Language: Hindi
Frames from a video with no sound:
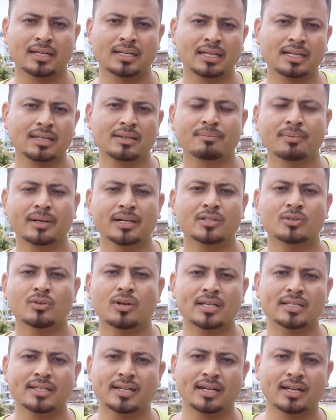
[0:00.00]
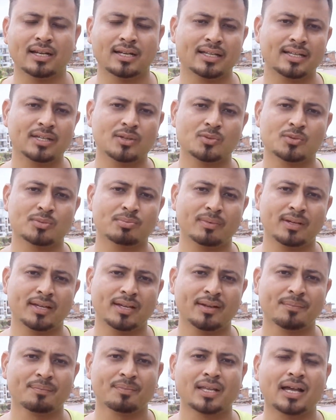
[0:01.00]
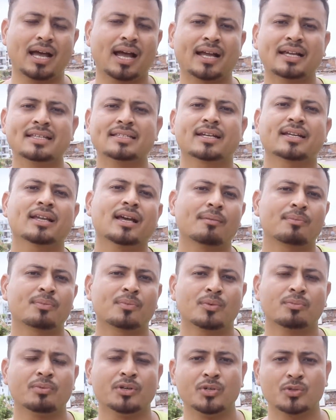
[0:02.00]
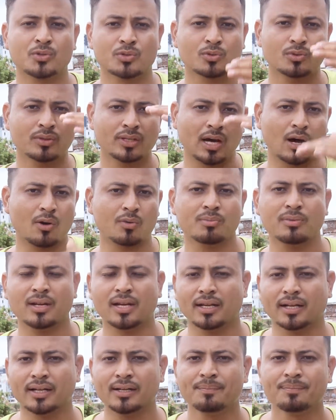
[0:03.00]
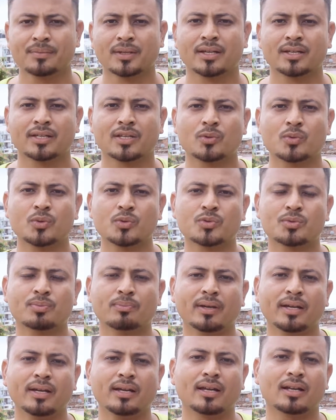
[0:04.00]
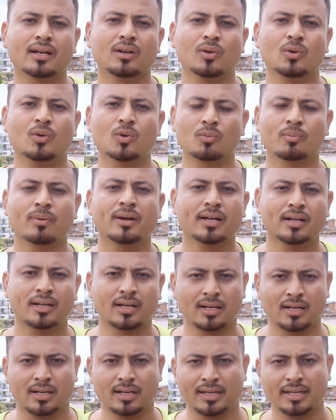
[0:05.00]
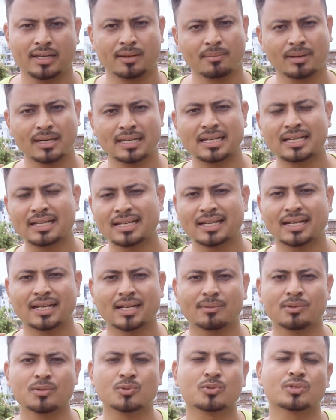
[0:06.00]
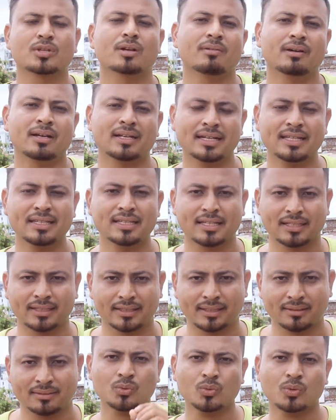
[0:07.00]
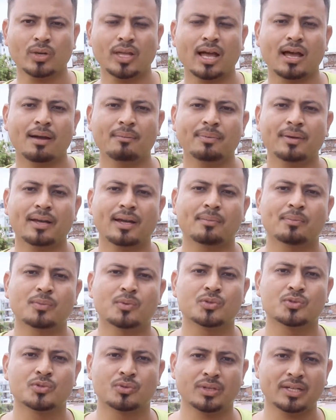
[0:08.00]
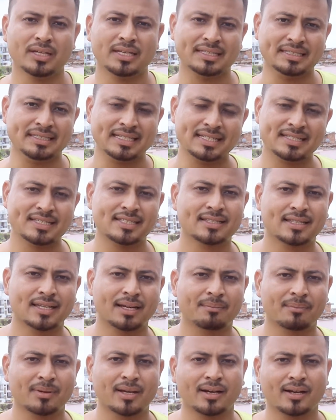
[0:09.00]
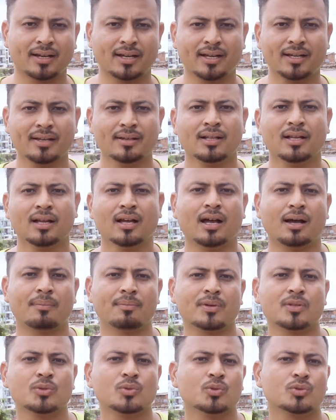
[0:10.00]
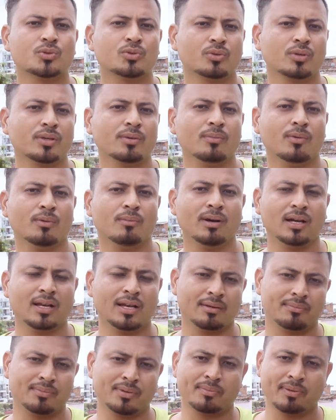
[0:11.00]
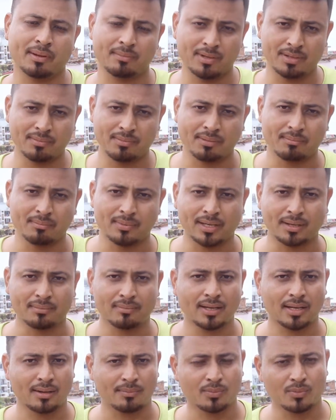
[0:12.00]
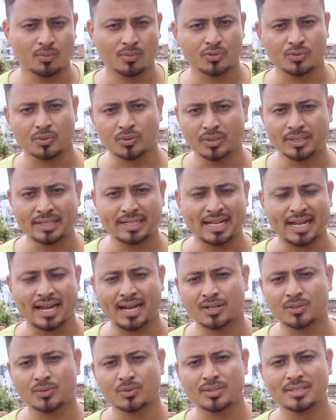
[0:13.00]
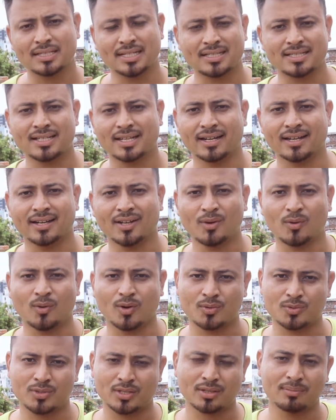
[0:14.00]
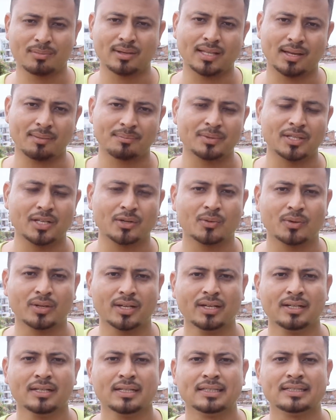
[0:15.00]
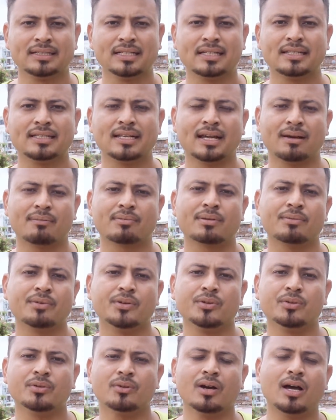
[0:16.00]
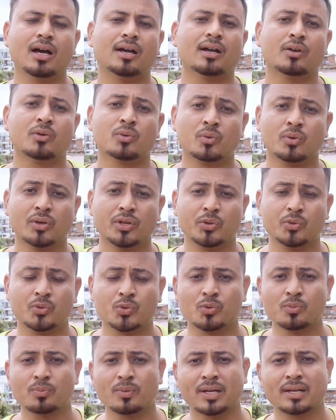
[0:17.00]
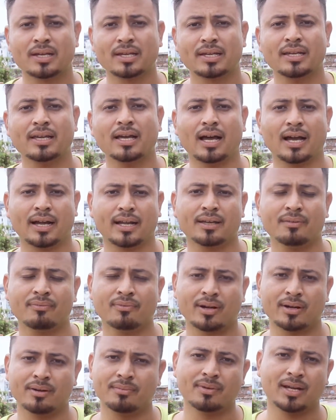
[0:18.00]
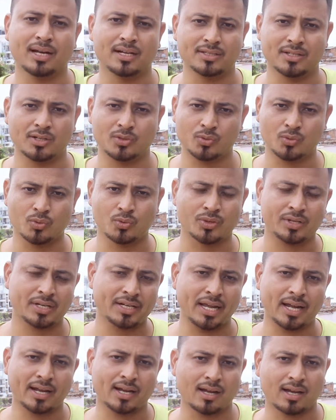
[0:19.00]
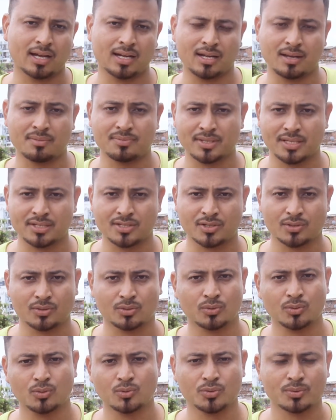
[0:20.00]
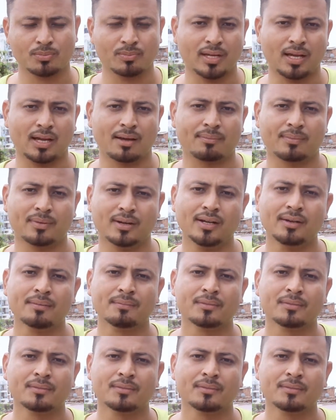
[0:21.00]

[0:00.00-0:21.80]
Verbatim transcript: क्लिक बेट तो आ जाएगा लेकिन उसमें आगे जाके आपको वीडियोस को डाउन मिलेगा क्योंकि उसमें लोग भाग एक बार क्लिक करने के बाद दूसरा बार नहीं देखते तो यहाँ पे आपको जो है ये चीज़ काम करना है आपकी दोस्तों के मोबाइल या फिर फैमिली मेम्बर में आपको जो है टैग जो है सर्च करना है और उसके बाद आप देखोगे धीरे धीरे आपकी वीडियो यूट्यूब के आगे फ्रंट में आ जाएगा जो टैग अगर आप सर्च करते हो तो उसमें आपका